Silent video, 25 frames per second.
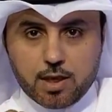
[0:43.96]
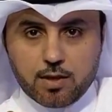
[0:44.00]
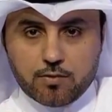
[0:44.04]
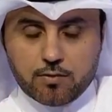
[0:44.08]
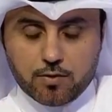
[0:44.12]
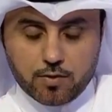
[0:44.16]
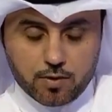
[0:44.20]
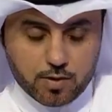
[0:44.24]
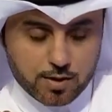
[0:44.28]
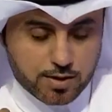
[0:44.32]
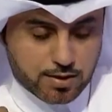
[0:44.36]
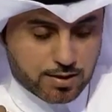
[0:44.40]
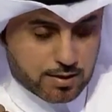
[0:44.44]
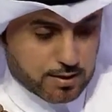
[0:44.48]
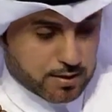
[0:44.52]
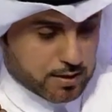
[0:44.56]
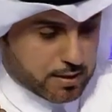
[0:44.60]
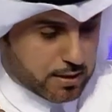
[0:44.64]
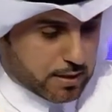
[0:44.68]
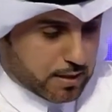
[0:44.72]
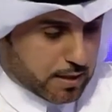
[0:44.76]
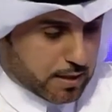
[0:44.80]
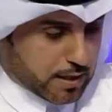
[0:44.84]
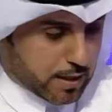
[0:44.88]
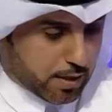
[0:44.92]
الفوز
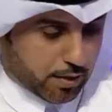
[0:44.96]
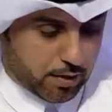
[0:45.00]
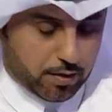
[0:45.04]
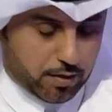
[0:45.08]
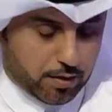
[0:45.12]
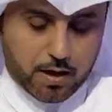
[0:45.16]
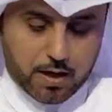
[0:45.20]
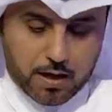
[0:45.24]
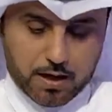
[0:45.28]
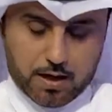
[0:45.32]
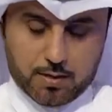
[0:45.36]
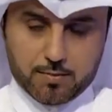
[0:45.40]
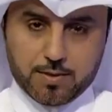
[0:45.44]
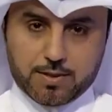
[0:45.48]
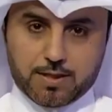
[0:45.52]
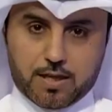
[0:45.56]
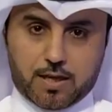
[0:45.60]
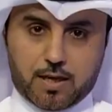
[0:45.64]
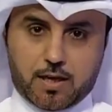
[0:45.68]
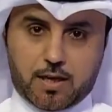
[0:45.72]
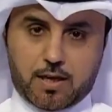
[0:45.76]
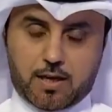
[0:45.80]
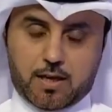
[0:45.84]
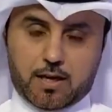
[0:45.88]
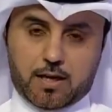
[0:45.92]
الرائع
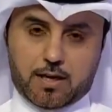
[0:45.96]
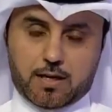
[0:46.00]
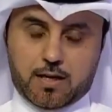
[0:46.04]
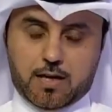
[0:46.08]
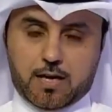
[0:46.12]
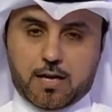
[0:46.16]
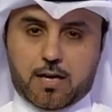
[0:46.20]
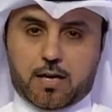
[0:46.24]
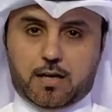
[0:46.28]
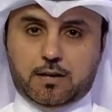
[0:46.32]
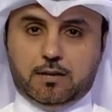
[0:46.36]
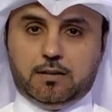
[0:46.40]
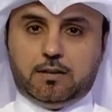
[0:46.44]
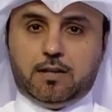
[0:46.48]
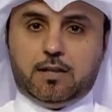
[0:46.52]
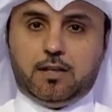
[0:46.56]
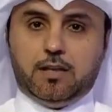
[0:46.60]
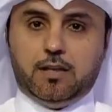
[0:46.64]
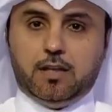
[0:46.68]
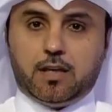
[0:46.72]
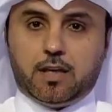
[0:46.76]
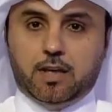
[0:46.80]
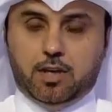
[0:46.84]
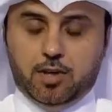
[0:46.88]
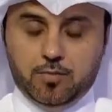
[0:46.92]
بصراحة عن
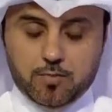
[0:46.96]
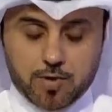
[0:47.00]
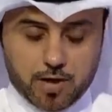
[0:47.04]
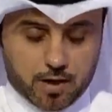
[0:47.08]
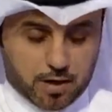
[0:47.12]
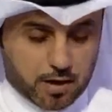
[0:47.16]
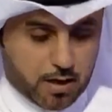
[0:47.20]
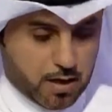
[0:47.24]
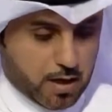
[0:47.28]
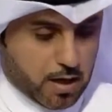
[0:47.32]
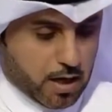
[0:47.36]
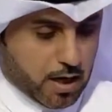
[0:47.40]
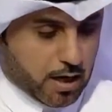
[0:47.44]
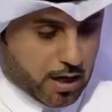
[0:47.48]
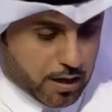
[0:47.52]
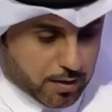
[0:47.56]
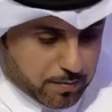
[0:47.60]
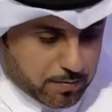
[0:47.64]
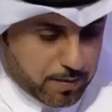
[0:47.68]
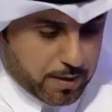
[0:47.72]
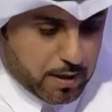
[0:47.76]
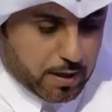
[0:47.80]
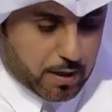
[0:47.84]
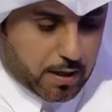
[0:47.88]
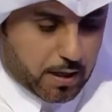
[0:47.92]
طريق عمر
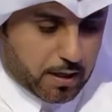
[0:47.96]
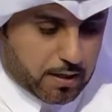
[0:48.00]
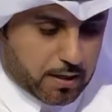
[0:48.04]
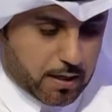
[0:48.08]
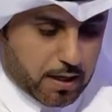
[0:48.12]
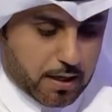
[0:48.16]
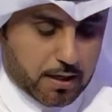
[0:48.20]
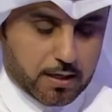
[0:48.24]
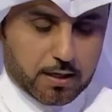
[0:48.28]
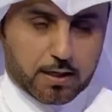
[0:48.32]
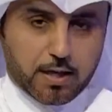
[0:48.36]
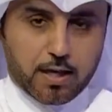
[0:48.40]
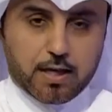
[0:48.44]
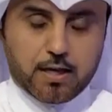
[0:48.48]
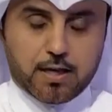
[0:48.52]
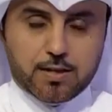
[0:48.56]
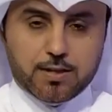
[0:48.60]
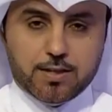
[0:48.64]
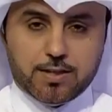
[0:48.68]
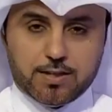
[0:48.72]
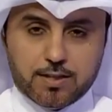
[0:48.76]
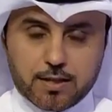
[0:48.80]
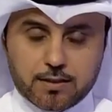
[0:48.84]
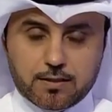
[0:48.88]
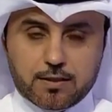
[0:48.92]
خربين كذلك
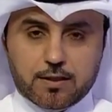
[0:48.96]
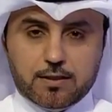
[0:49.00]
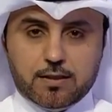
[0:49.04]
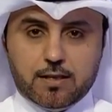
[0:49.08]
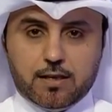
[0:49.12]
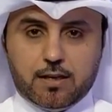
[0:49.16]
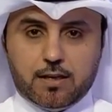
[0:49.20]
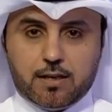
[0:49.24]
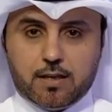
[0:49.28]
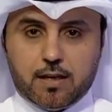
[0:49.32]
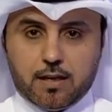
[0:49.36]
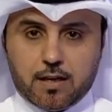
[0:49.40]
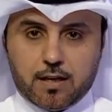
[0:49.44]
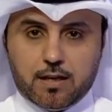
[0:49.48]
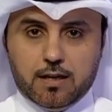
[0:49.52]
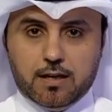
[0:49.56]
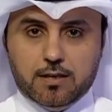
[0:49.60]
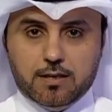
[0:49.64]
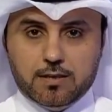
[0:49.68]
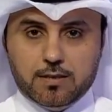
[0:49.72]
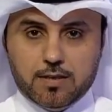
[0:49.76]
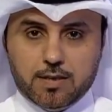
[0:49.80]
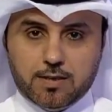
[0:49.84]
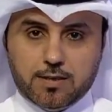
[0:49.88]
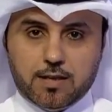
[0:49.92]
الذي سدد
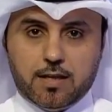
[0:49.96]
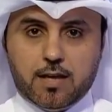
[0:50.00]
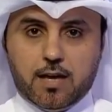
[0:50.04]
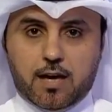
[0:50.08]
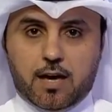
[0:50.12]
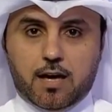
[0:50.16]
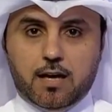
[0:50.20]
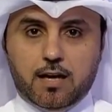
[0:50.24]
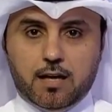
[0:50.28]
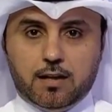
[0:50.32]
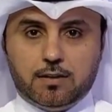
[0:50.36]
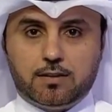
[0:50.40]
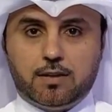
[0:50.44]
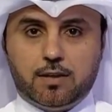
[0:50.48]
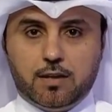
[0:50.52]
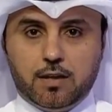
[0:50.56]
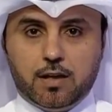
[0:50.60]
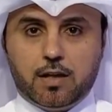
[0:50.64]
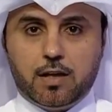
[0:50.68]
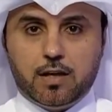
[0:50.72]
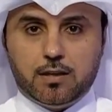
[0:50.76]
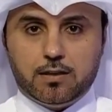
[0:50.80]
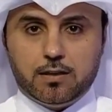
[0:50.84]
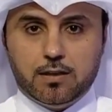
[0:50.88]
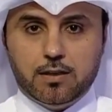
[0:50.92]
ركلة جزاء على
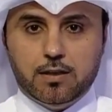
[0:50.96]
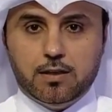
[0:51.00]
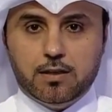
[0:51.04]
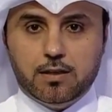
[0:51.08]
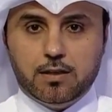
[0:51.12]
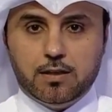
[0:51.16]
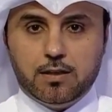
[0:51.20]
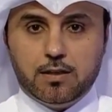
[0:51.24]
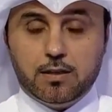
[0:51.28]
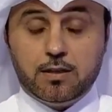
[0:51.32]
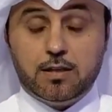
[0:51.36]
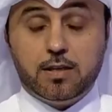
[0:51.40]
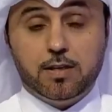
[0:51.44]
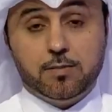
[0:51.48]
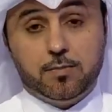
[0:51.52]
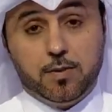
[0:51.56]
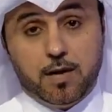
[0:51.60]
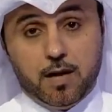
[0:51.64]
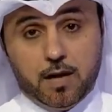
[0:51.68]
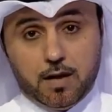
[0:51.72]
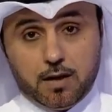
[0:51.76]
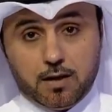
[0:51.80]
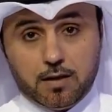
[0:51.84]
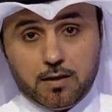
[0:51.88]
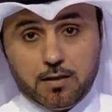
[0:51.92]
طريقة
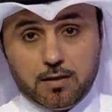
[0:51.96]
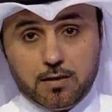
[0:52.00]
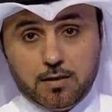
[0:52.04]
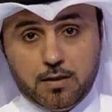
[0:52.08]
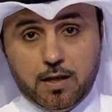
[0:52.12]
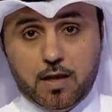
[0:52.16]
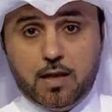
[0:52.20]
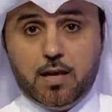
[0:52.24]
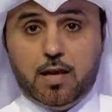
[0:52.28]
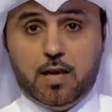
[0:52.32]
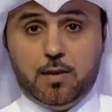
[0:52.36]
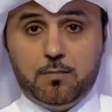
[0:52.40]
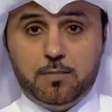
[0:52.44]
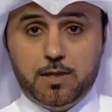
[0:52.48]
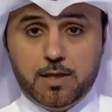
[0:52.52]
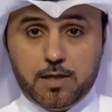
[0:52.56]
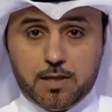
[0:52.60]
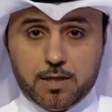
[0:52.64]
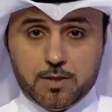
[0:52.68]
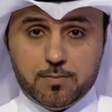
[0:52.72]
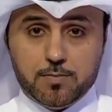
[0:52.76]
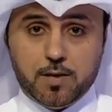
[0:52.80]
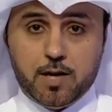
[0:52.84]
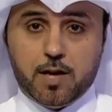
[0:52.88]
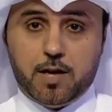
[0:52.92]
الكبار يلعب
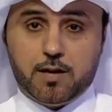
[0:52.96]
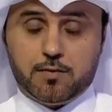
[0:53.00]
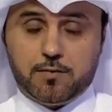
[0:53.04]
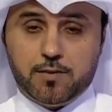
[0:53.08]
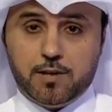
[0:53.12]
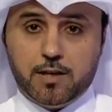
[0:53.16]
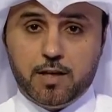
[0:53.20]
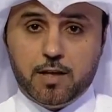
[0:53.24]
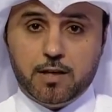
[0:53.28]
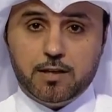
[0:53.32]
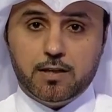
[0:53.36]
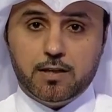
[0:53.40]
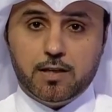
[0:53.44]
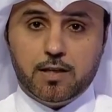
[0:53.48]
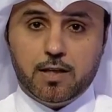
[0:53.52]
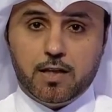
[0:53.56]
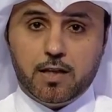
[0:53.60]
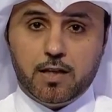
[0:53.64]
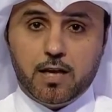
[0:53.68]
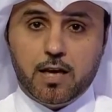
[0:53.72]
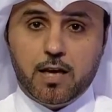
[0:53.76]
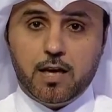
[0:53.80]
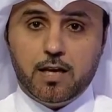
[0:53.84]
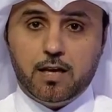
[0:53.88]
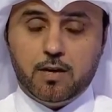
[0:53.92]
للكبار في نادي
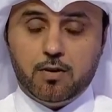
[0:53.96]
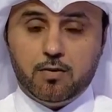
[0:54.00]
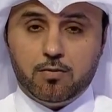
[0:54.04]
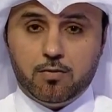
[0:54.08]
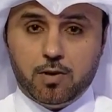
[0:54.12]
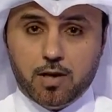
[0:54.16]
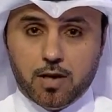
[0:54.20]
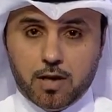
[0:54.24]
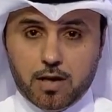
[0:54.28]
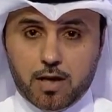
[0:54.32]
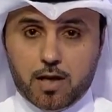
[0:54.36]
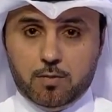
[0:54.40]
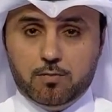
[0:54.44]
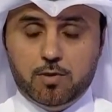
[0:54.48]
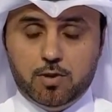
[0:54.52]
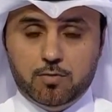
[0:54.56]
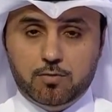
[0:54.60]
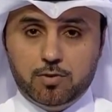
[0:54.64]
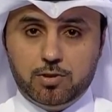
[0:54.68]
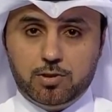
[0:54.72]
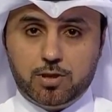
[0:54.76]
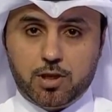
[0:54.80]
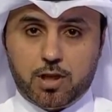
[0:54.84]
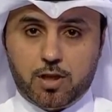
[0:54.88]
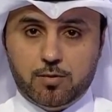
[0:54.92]
الهلال ويلعب
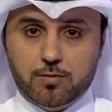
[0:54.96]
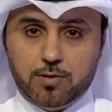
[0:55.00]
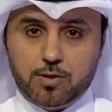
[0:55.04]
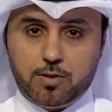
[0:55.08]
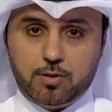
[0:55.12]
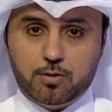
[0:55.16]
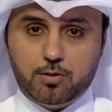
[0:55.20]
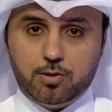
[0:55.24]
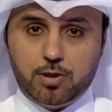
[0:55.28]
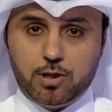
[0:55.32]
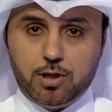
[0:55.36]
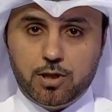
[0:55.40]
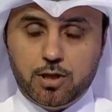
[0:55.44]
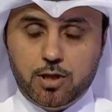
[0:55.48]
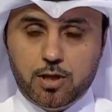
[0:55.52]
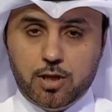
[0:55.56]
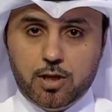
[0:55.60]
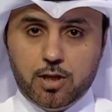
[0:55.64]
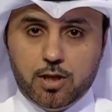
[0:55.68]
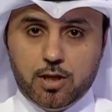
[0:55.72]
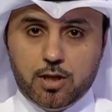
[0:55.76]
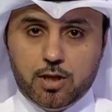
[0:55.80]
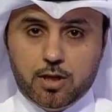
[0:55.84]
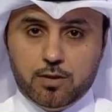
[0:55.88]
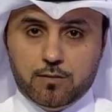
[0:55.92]
للمنتخب السوري
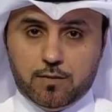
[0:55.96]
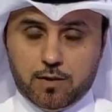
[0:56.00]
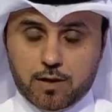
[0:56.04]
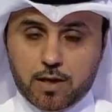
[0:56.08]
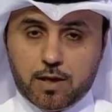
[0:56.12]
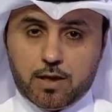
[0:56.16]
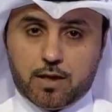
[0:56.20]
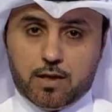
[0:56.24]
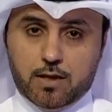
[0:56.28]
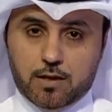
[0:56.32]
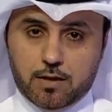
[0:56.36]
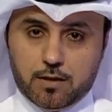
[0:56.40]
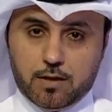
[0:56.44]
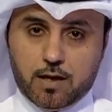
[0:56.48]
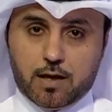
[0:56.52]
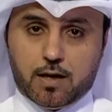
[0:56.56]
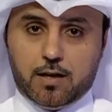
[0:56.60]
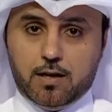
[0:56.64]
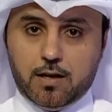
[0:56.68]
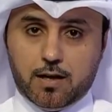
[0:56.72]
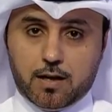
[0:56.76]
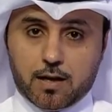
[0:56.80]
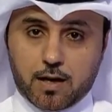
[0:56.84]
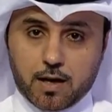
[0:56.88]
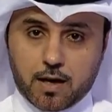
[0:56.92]
فيركل
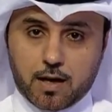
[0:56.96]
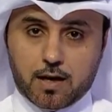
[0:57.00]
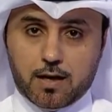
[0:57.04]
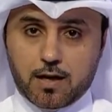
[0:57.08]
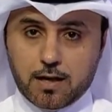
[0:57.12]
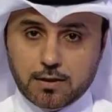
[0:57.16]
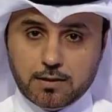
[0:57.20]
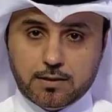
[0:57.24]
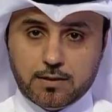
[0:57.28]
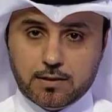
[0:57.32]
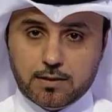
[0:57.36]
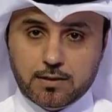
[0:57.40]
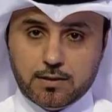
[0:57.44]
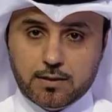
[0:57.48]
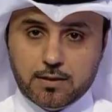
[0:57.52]
الركلة ركلة